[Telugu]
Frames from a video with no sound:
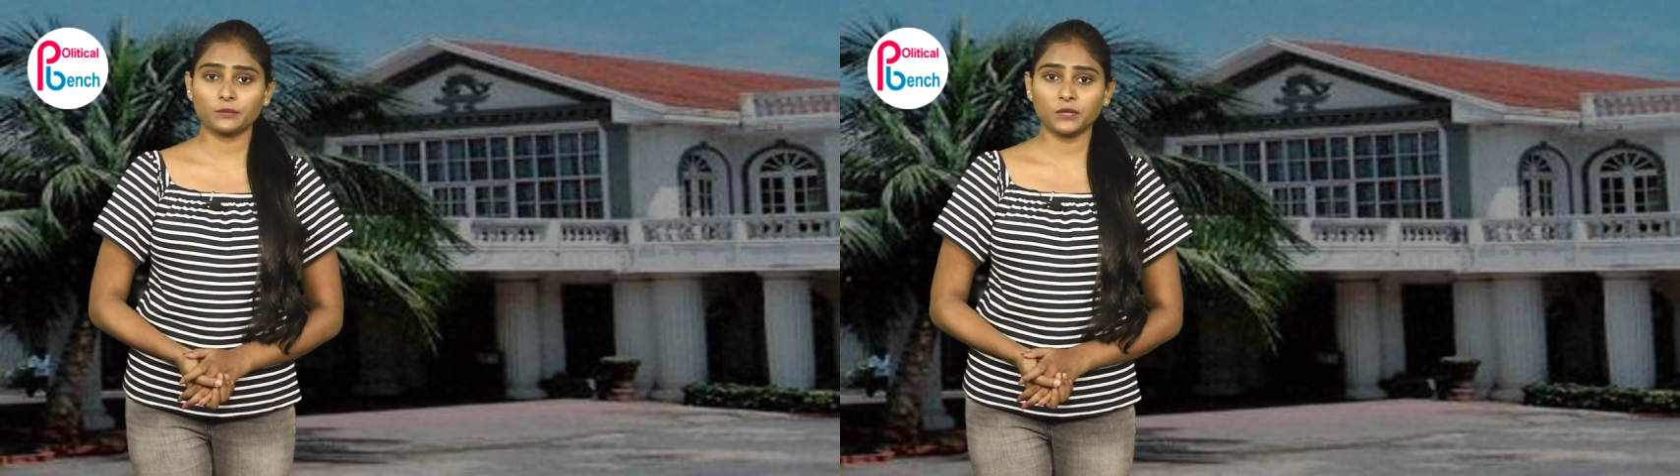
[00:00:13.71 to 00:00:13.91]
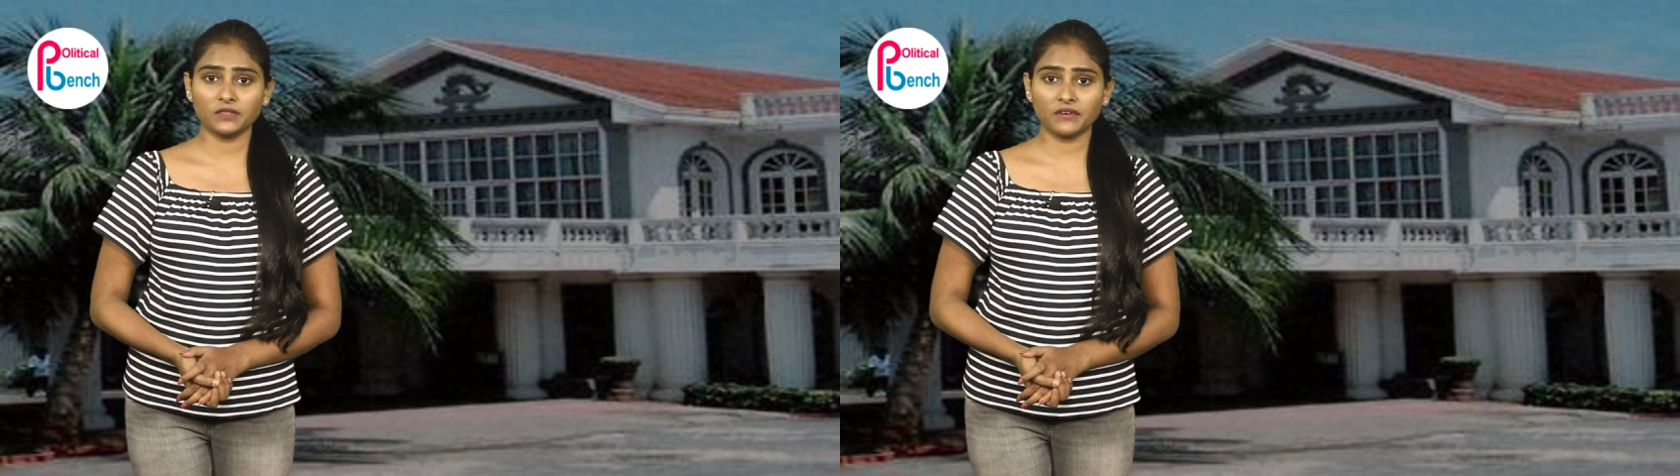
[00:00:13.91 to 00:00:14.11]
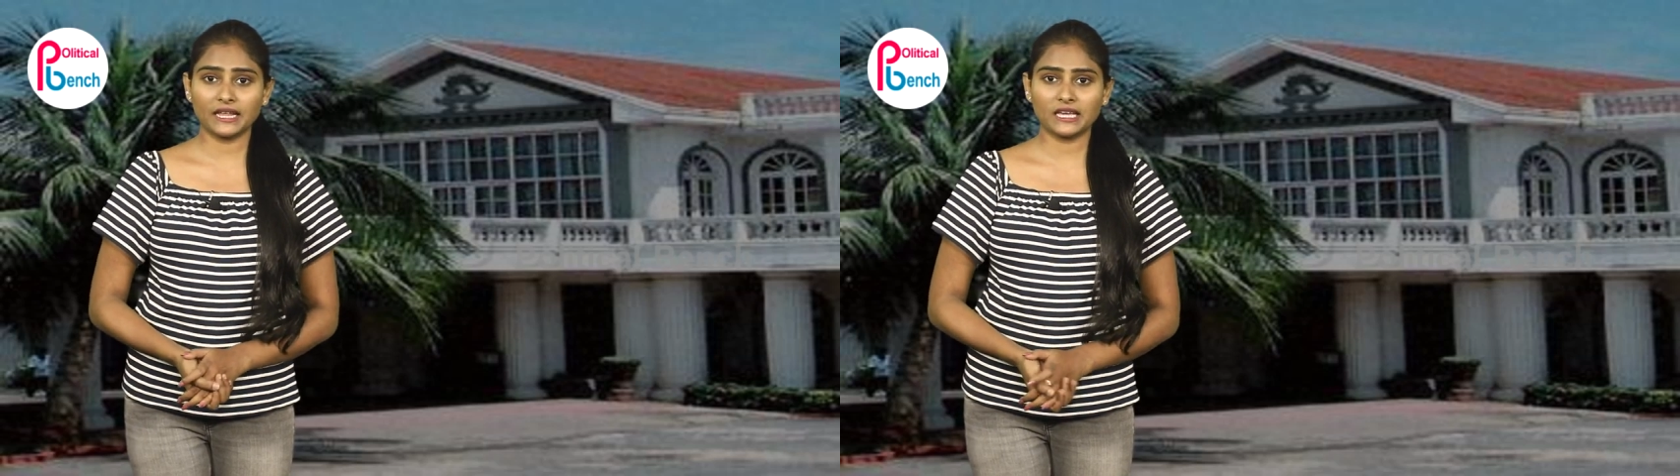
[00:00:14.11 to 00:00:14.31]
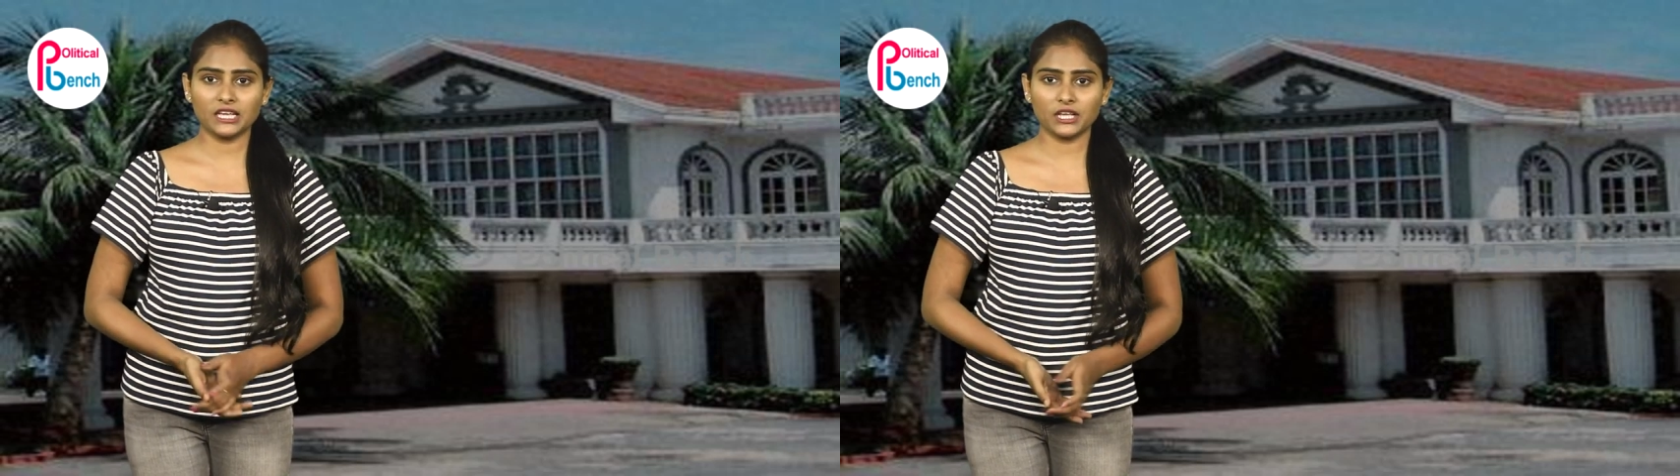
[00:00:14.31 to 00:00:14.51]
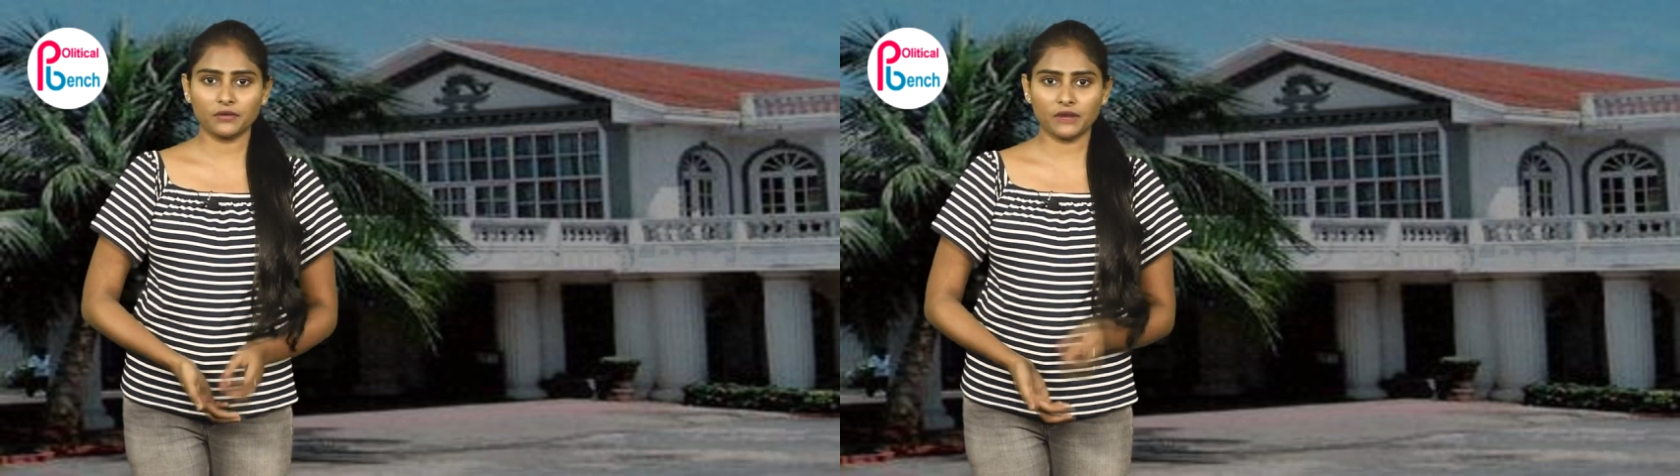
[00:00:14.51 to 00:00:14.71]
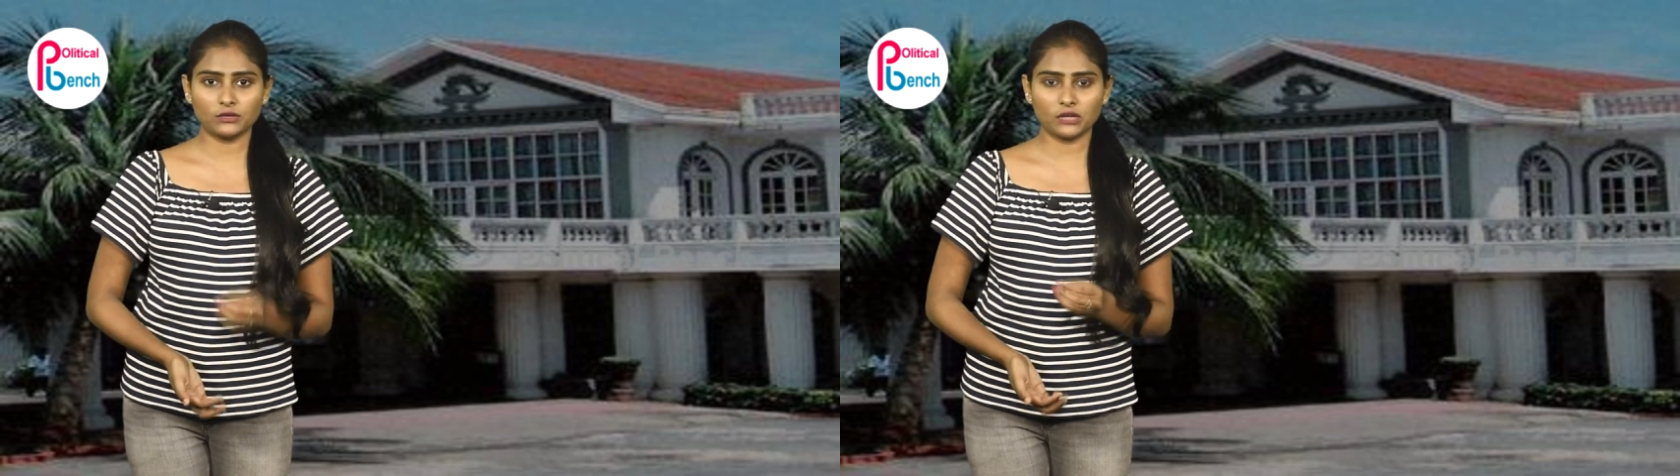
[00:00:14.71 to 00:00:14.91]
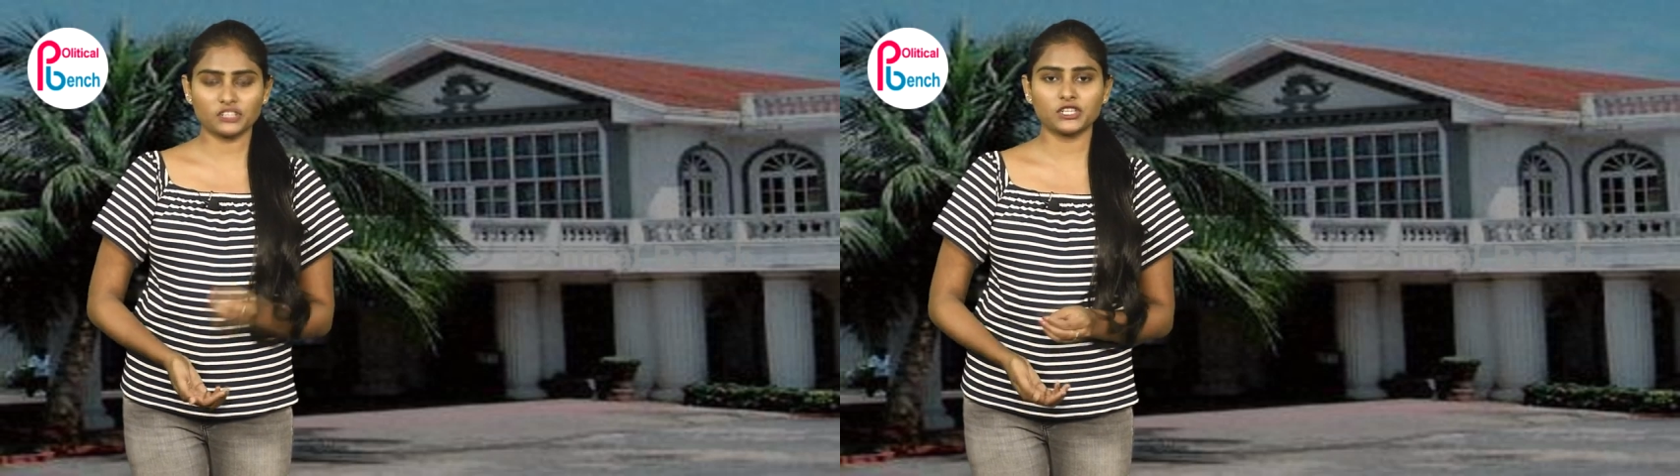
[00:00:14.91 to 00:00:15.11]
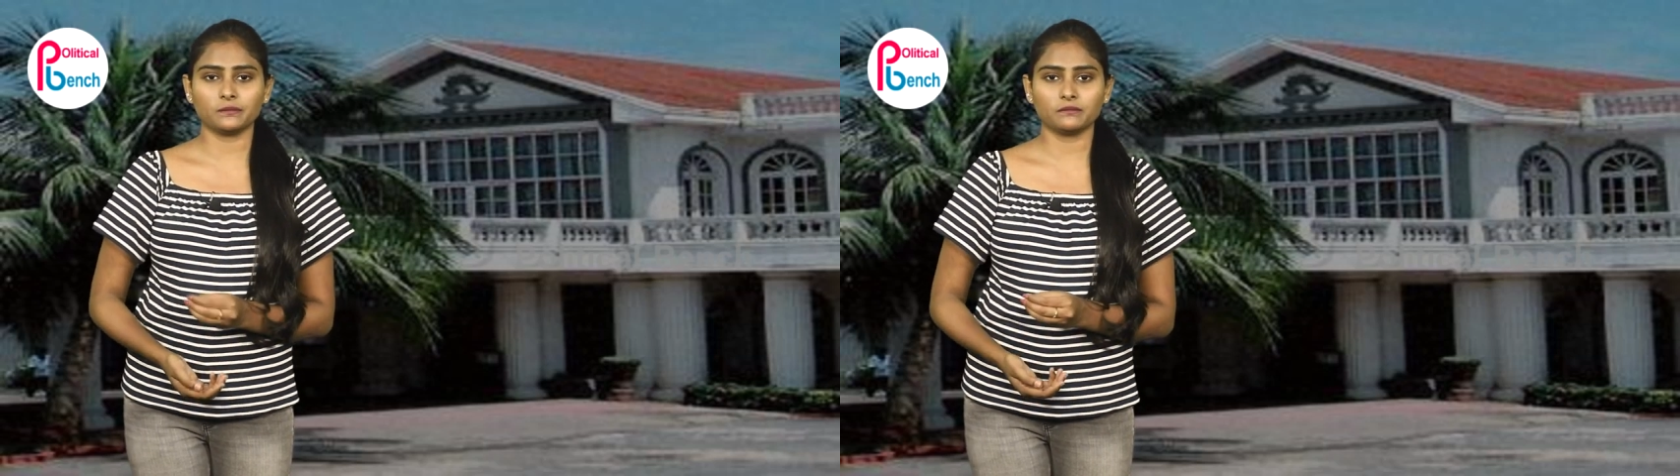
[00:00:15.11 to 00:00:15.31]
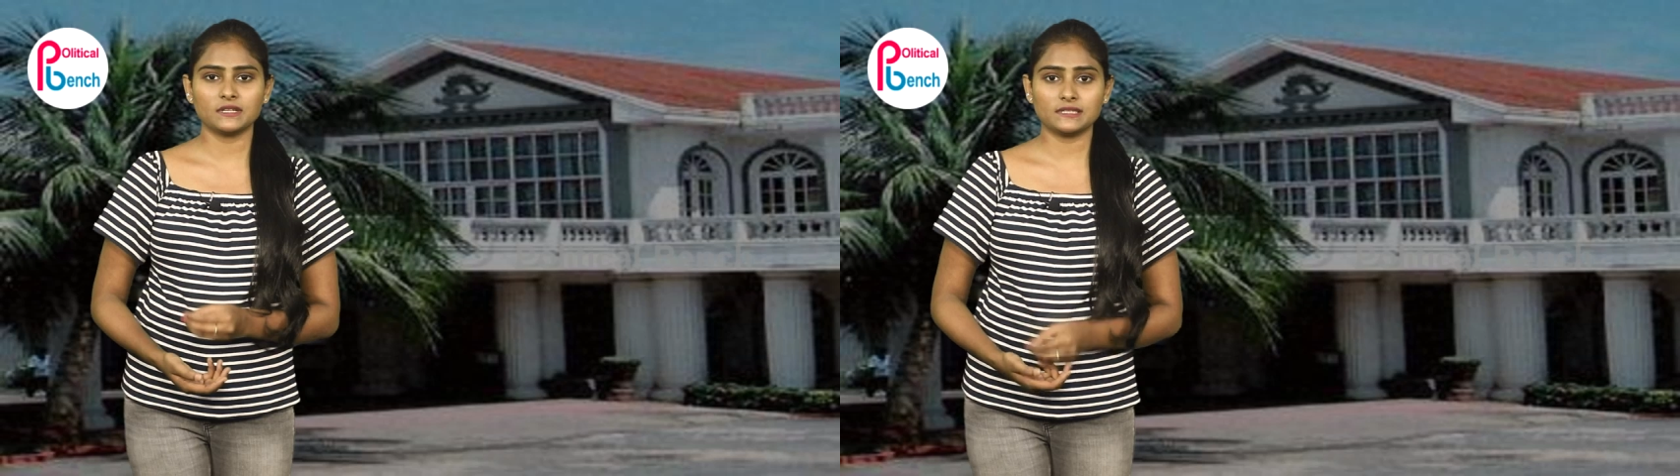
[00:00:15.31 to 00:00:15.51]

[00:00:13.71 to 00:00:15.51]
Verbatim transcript: సభ్యత్వానికి ఇరవై ఐదు లక్షలు